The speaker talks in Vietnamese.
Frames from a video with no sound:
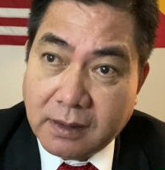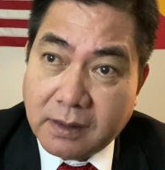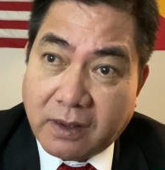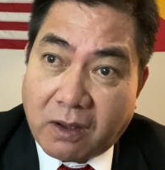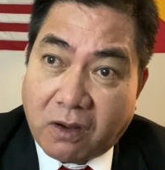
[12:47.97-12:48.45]

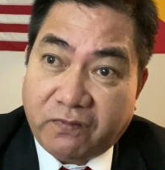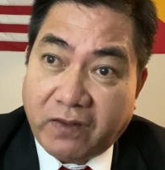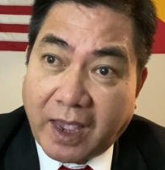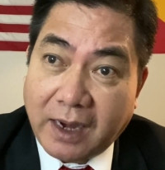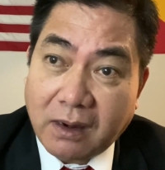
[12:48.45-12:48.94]
họ
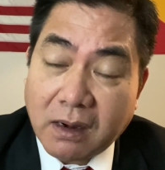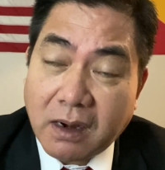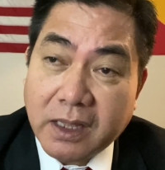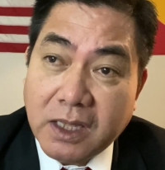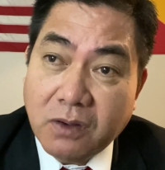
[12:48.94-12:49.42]
vẽ rất
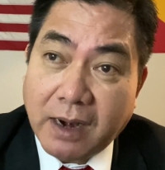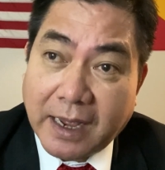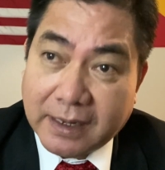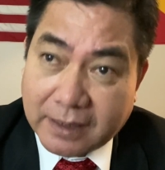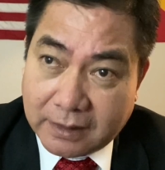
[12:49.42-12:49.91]
là nhiều
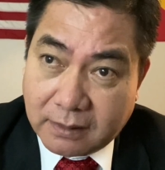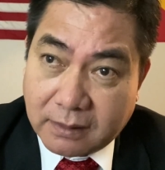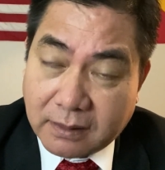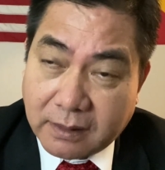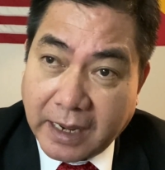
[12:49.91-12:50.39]
làng ranh
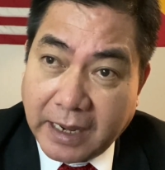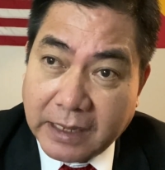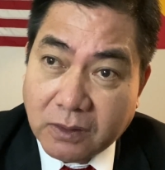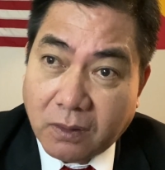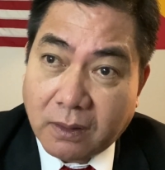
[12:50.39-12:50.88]

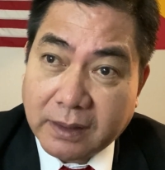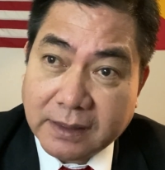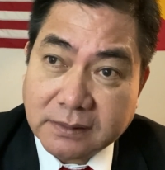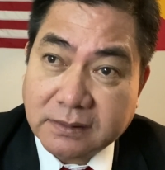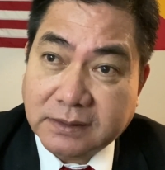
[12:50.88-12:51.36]
để cho
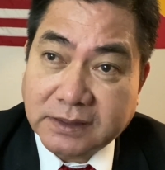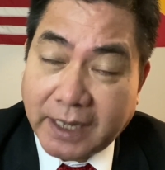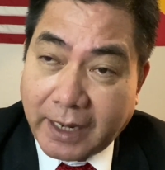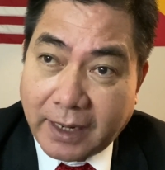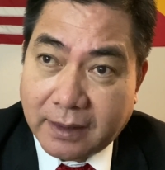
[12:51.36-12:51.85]

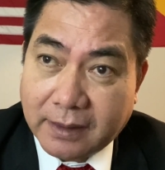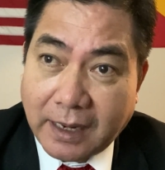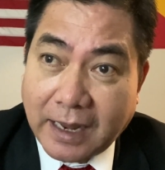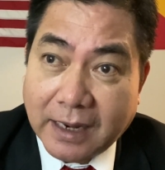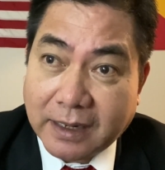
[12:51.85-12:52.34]
xe
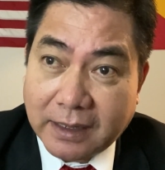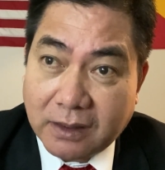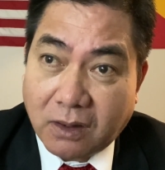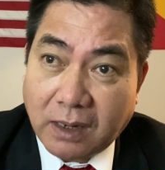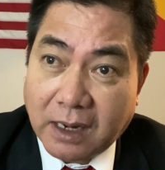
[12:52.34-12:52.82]
cái làng ranh
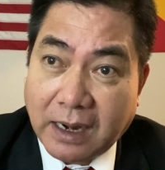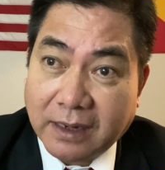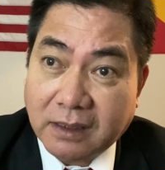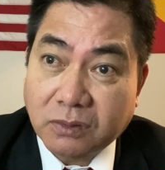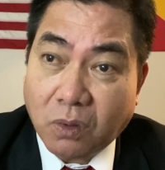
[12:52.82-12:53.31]
đó là
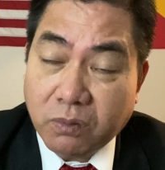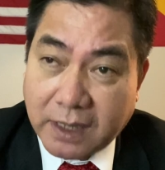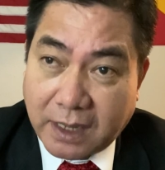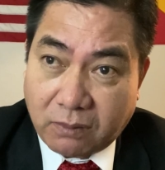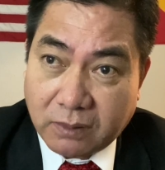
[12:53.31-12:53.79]
làng ranh tôn
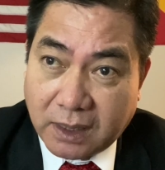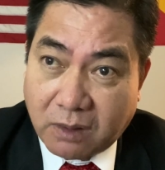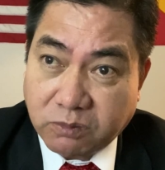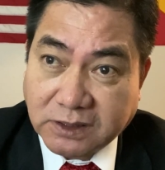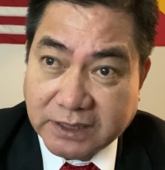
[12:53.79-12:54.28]
giáo để
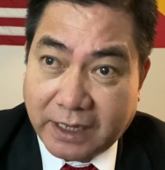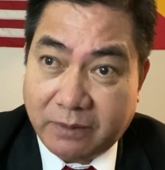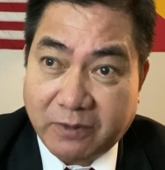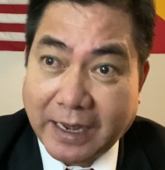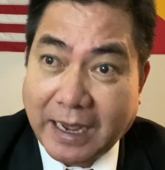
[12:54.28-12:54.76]
không
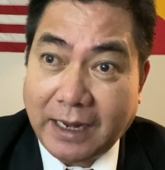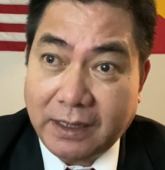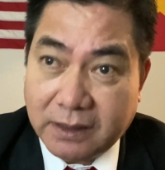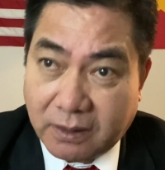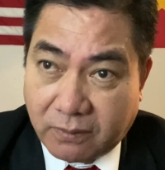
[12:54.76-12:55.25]
chạy mà cán
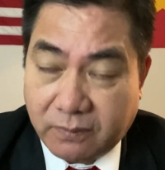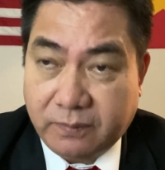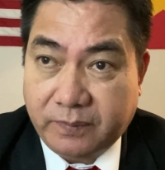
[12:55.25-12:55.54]
lên nhau